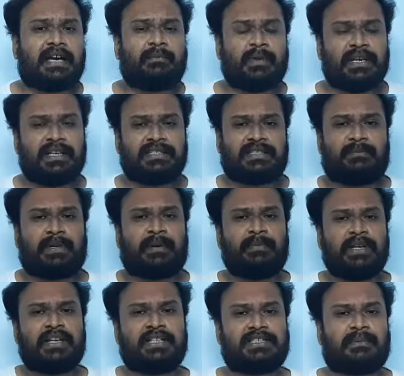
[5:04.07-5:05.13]
கம்யூனலிசம்
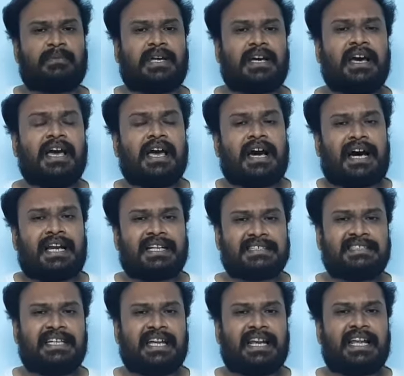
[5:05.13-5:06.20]
கம்யூனலிசம்னா
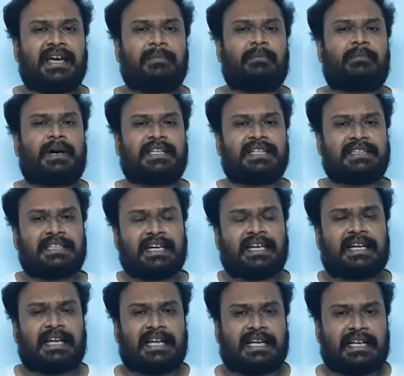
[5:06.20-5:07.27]
அரசியலில் மதத்தை
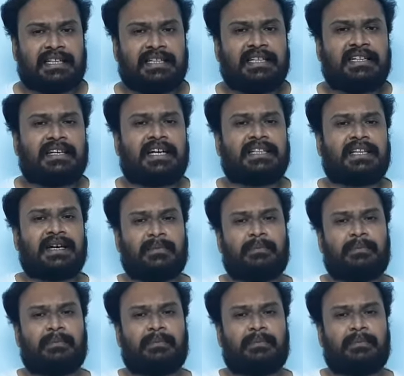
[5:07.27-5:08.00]
கலக்கிறது அந்த